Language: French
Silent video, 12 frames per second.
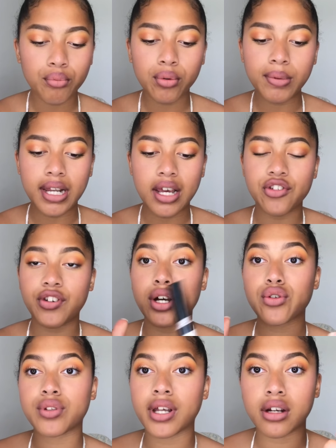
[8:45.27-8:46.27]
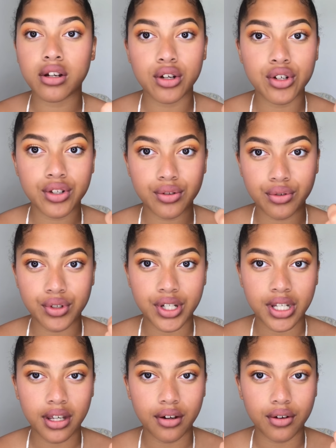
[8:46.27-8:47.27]
Pour mes lèvres, je vais rajouter un gloss de
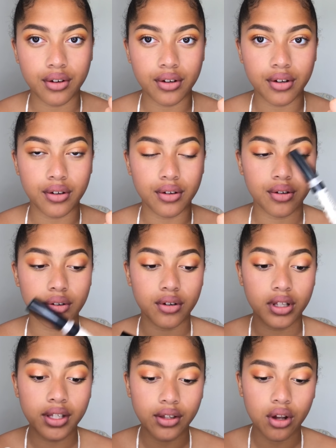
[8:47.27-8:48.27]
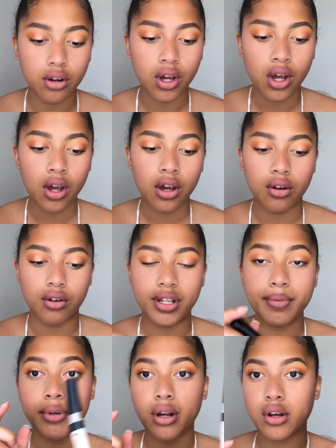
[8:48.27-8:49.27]
chez euh, Lidl, euh,
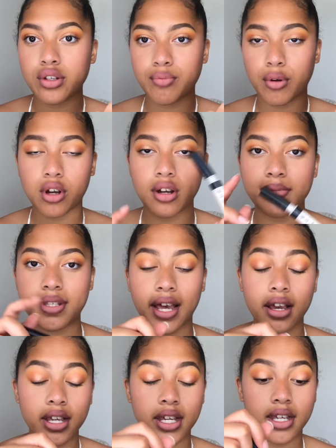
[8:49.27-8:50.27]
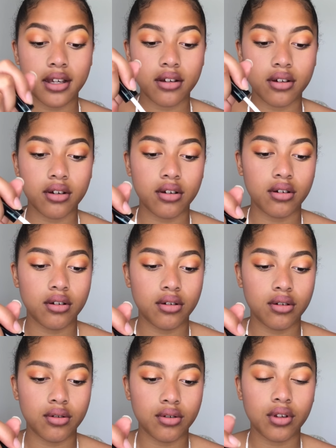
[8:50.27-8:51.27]
lip gloss blanc comme ça. Et
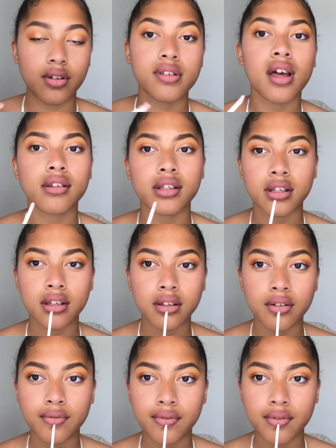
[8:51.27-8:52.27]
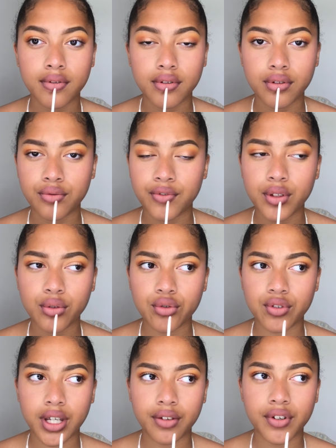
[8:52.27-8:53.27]
euh, dans un des, une vidéo que
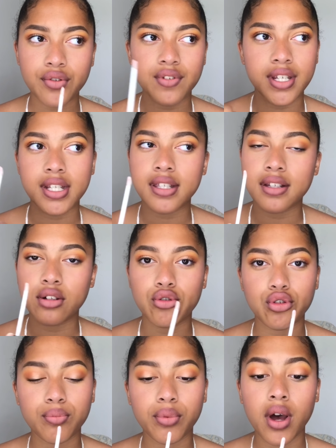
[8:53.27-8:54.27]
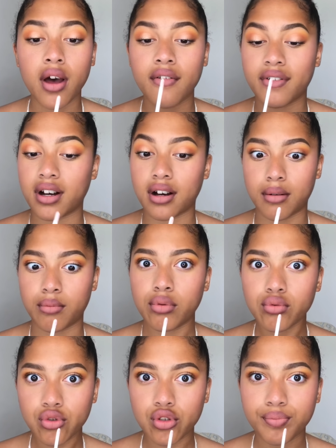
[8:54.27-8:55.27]
je vous avais fait, je vous avais dit que c'était le dupe, enfin un
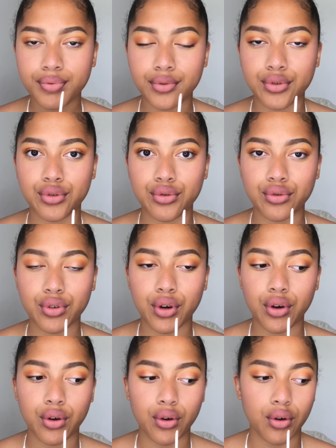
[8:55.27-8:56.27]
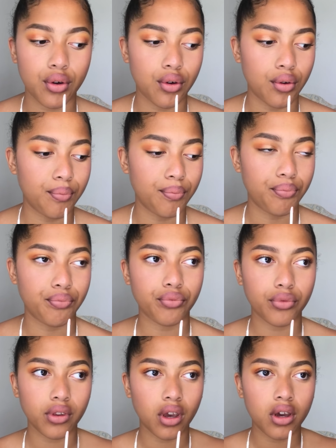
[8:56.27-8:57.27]
bon dupe du euh,
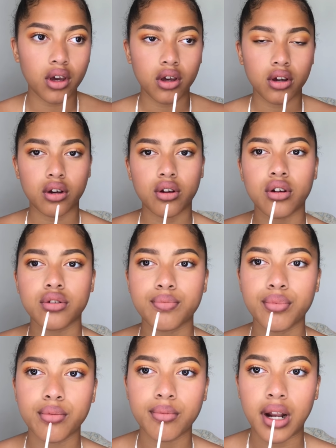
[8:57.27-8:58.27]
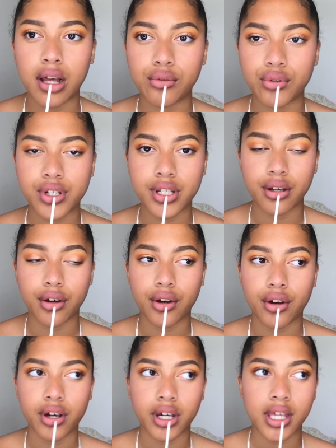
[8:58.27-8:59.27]
gloss bomb là de chez
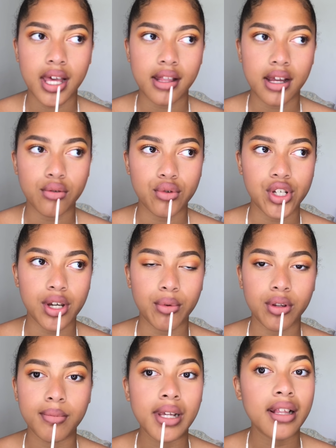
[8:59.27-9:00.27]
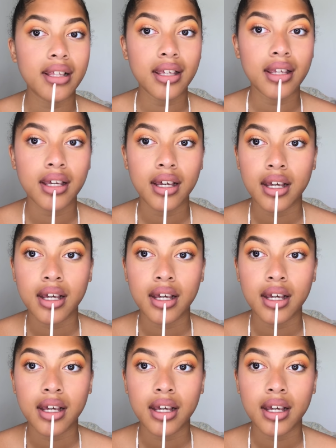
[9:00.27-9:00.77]
Rihanna, le Diamond Milk.